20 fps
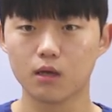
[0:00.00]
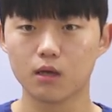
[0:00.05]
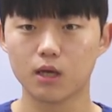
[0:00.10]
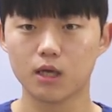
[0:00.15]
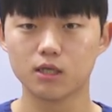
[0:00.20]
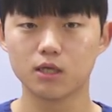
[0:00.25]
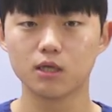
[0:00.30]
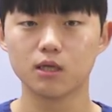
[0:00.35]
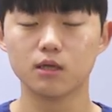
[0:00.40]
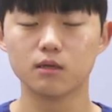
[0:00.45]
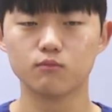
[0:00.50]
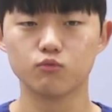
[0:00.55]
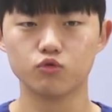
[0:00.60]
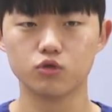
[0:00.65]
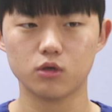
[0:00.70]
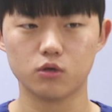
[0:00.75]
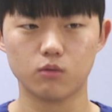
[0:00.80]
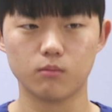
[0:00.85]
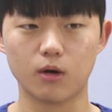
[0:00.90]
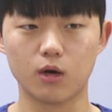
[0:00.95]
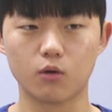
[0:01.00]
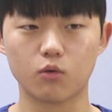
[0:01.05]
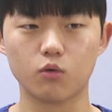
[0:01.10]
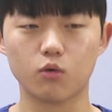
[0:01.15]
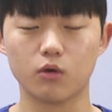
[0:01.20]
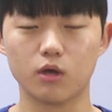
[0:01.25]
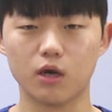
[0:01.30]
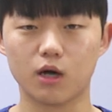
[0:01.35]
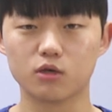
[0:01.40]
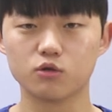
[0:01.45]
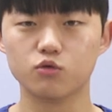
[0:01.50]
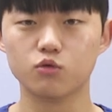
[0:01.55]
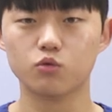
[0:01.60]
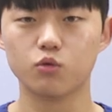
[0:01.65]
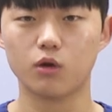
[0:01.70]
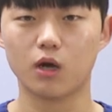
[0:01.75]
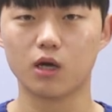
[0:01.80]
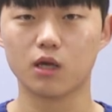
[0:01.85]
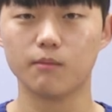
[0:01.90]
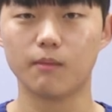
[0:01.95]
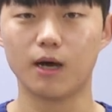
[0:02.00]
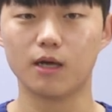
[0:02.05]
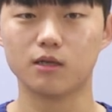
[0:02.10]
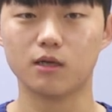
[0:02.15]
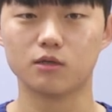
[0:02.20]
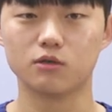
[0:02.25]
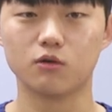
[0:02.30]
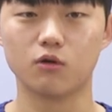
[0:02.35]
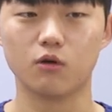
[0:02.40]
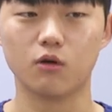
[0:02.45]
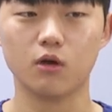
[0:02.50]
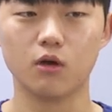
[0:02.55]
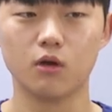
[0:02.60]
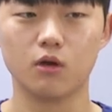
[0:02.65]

계산하는 문제도 많고 약술도 양이 많아서